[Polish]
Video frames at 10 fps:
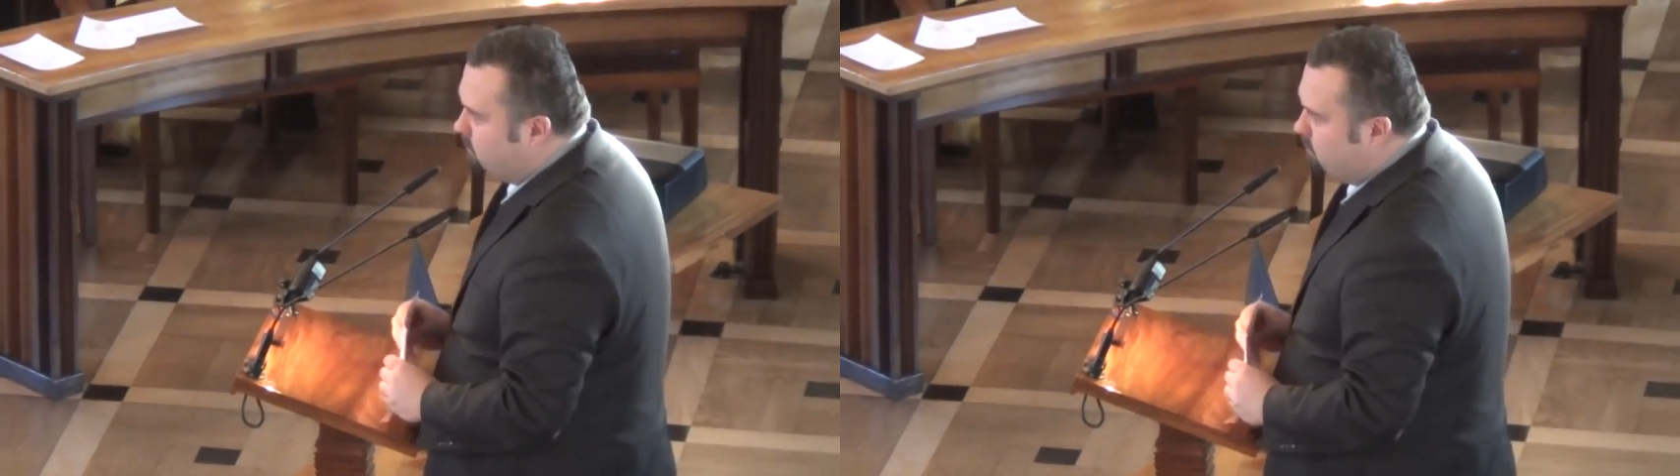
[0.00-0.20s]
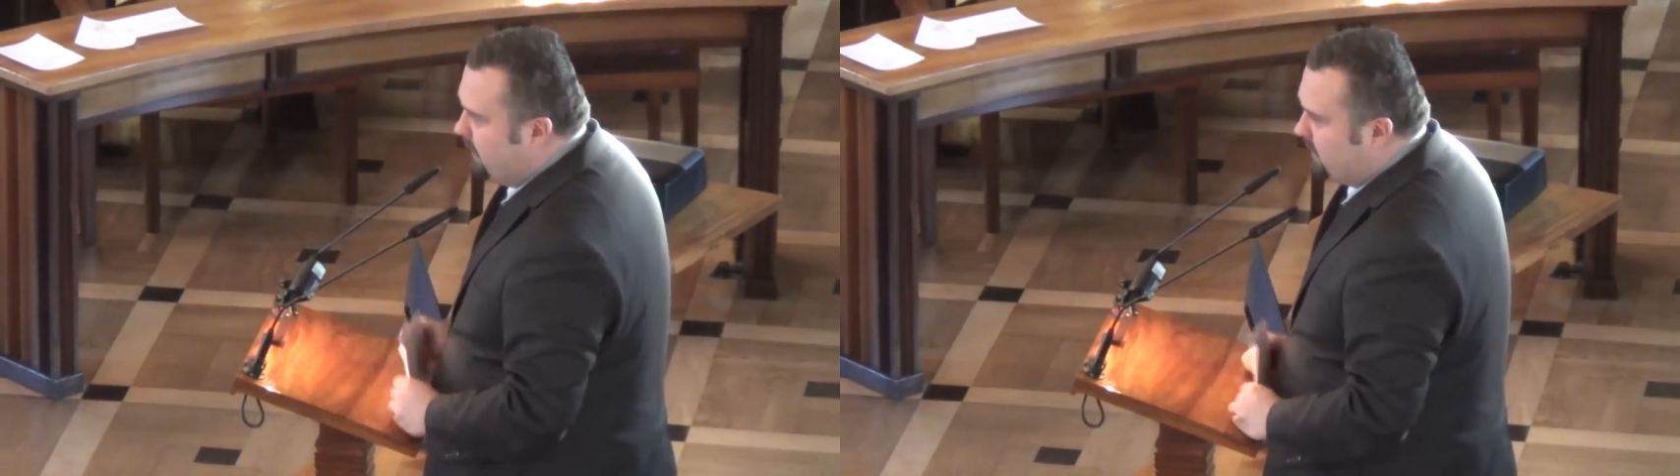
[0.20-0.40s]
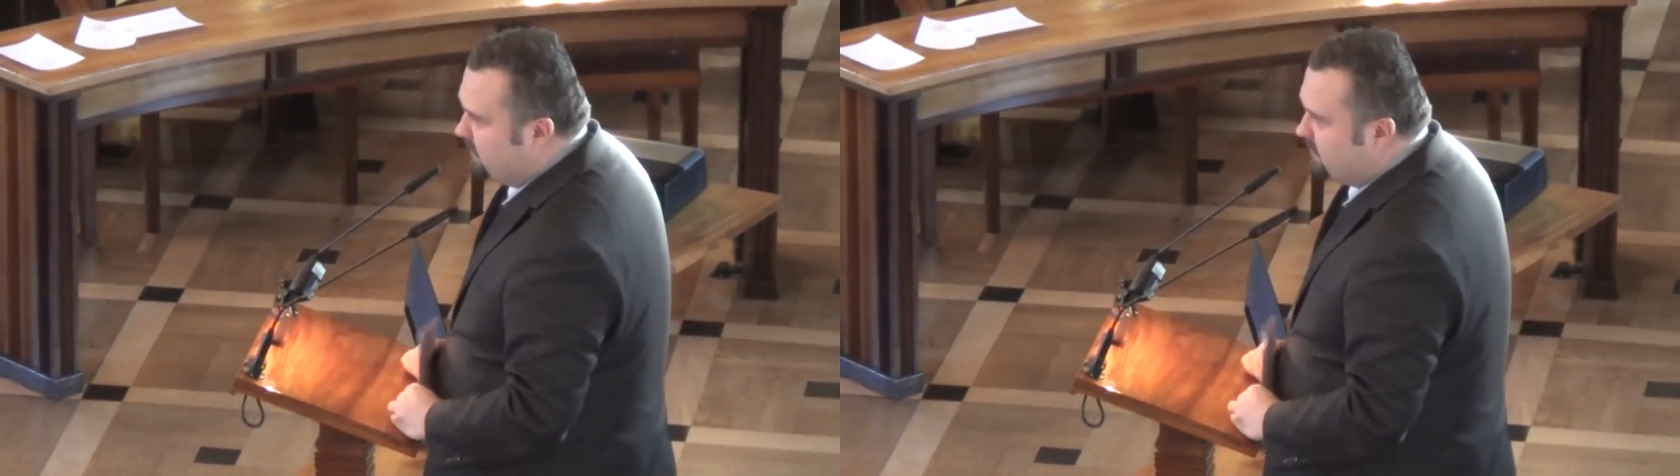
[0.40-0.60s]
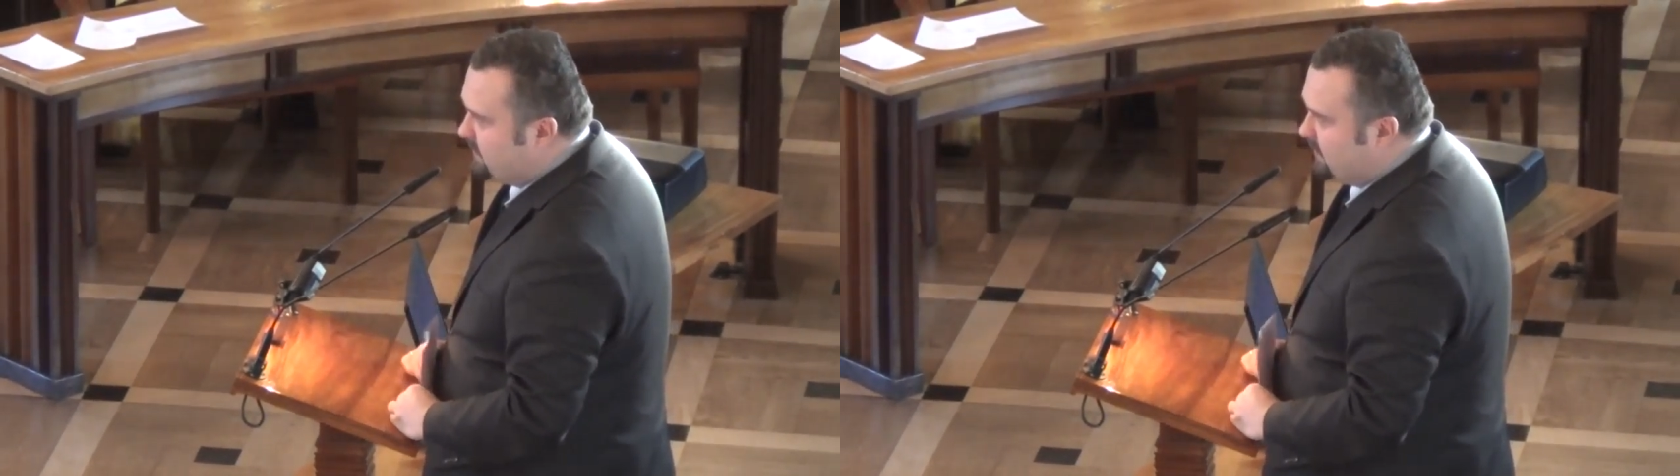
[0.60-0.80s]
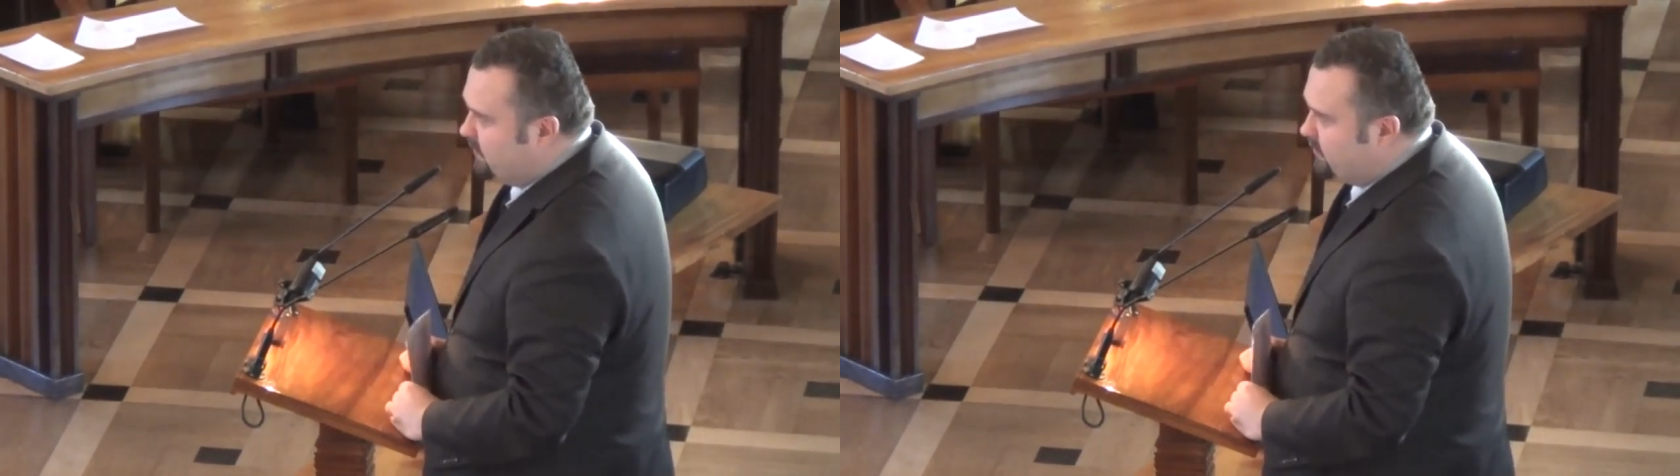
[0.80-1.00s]
na tej
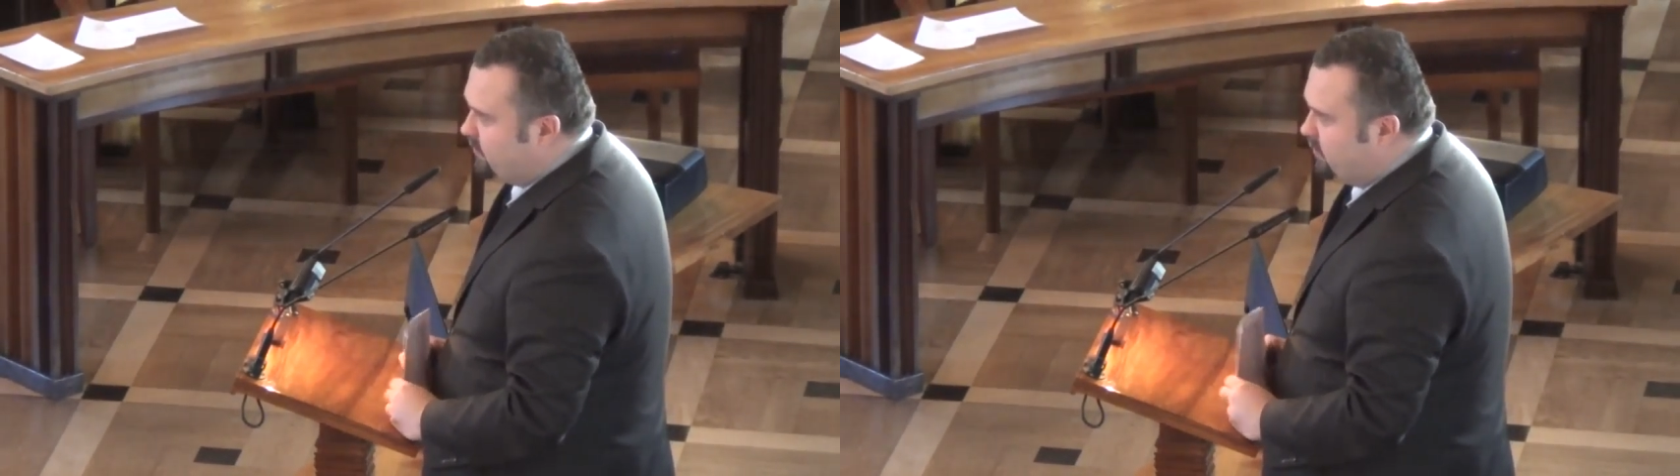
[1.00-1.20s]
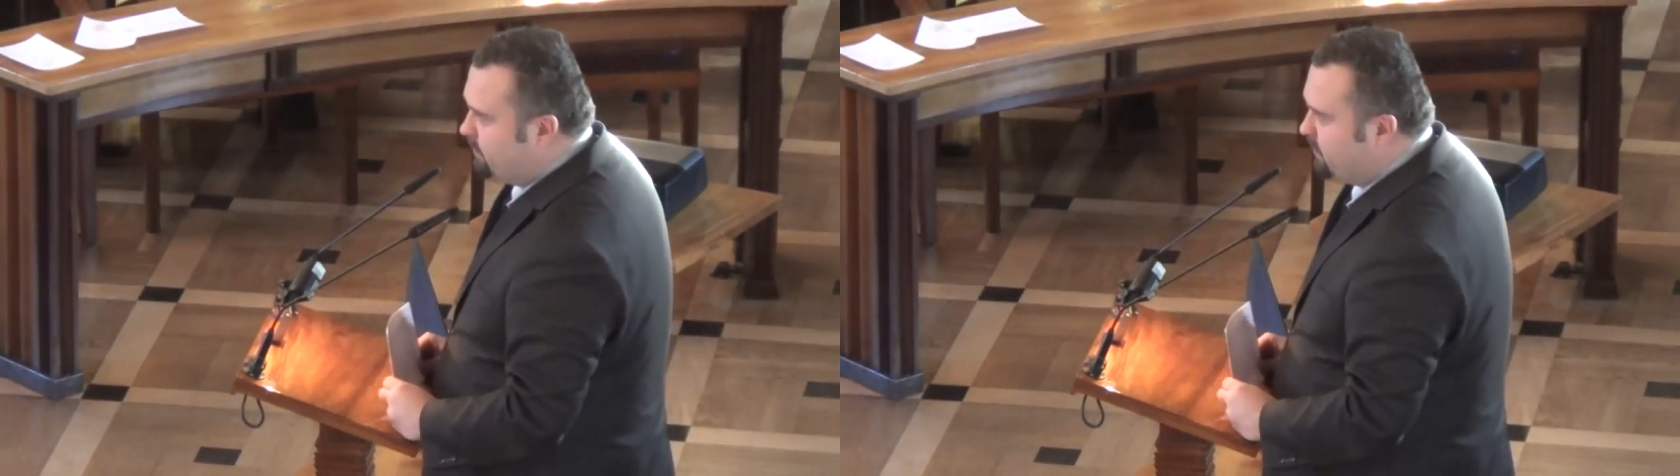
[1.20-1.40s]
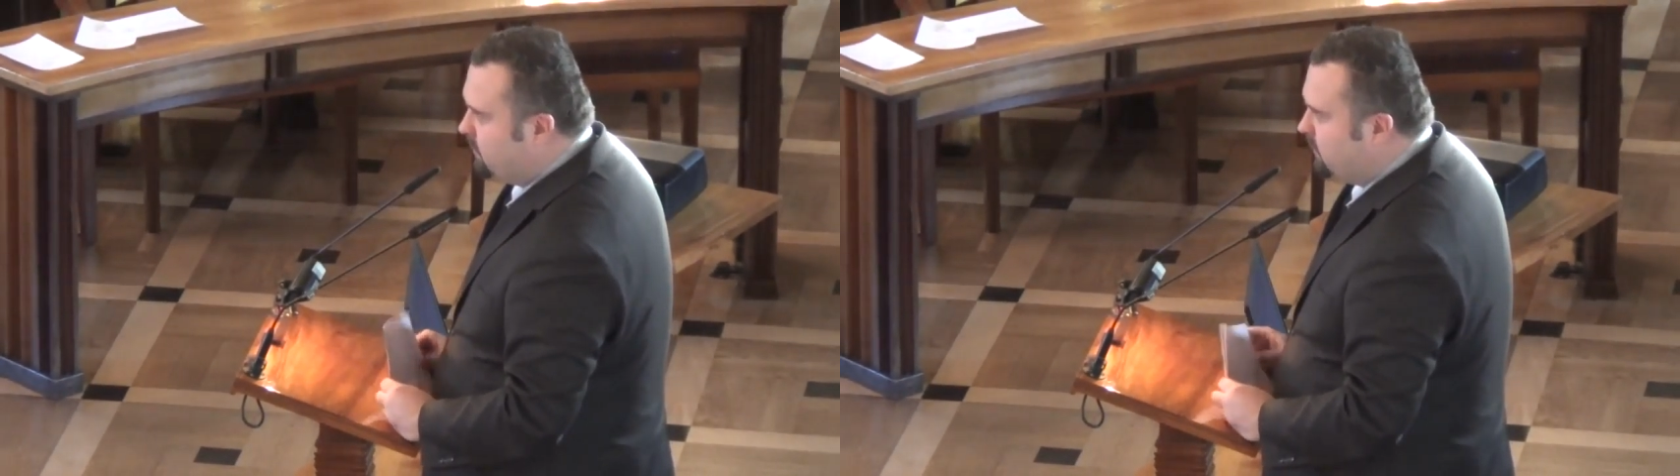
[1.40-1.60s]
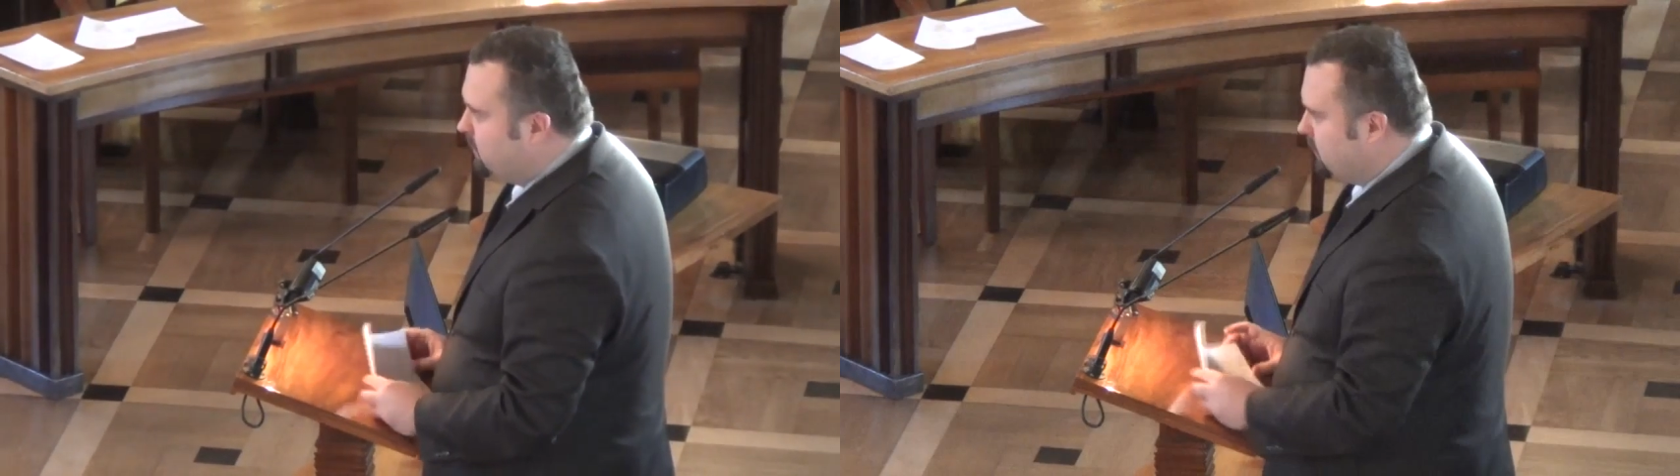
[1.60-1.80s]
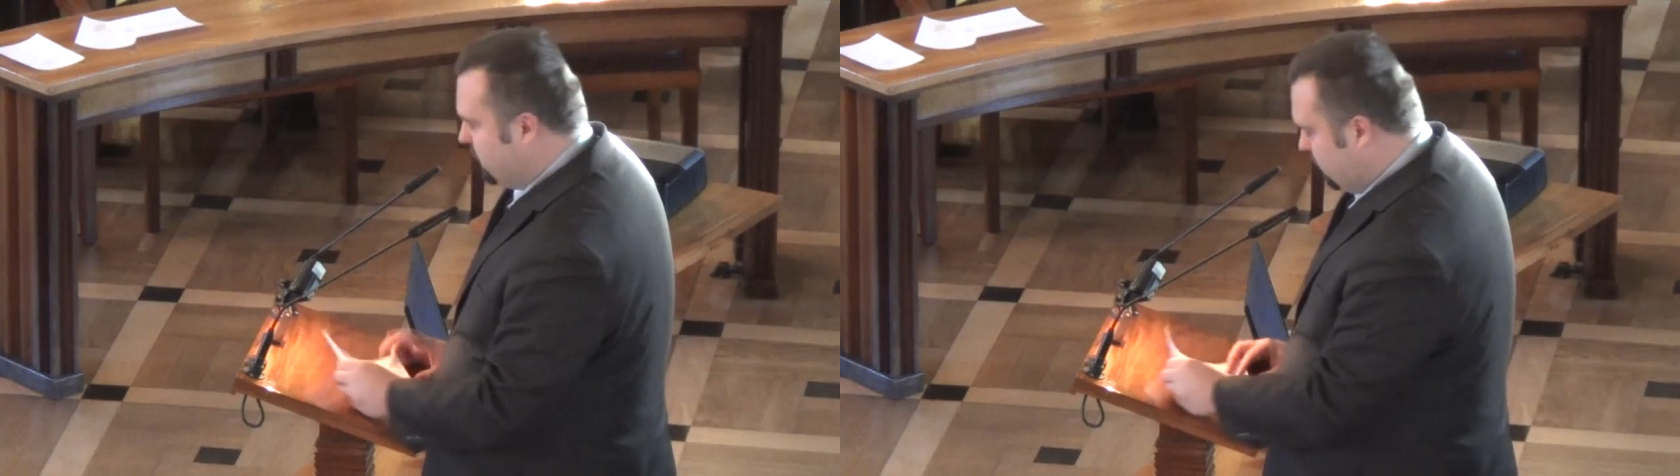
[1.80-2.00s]
zasadzie tą, e,
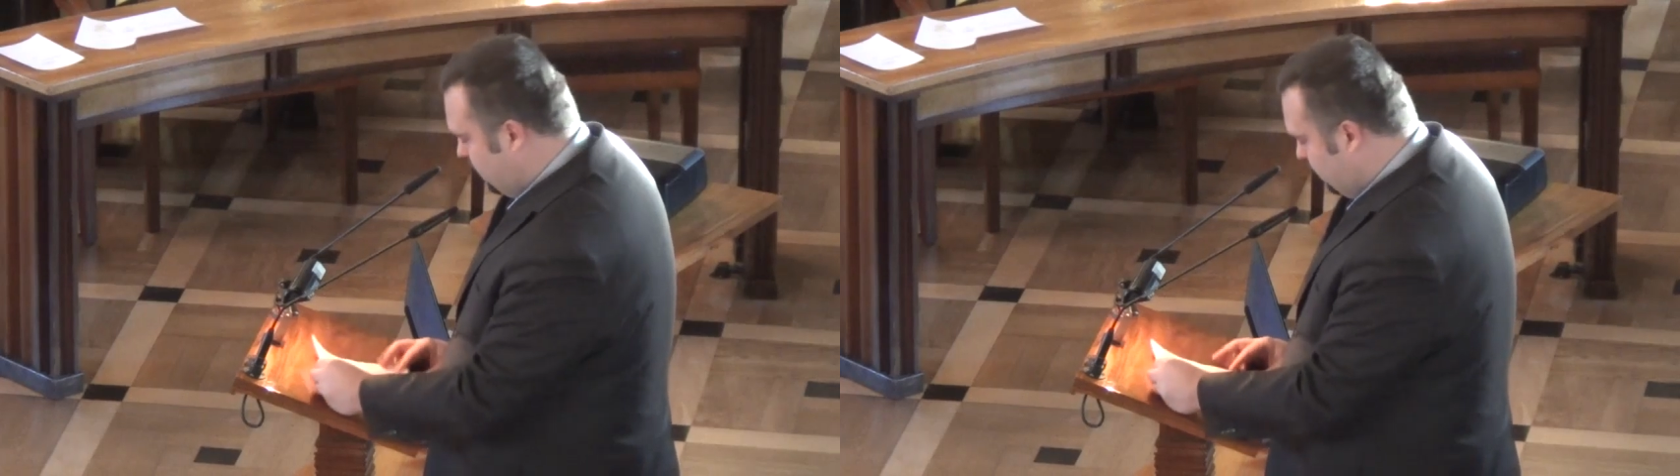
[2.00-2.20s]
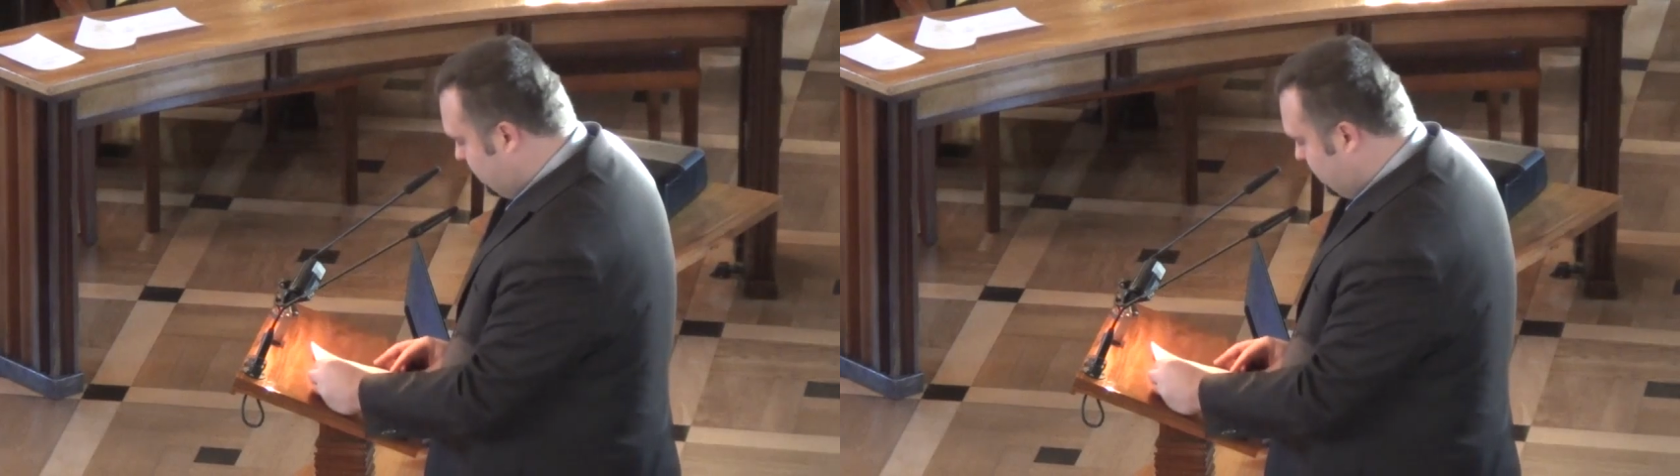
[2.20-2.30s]
tą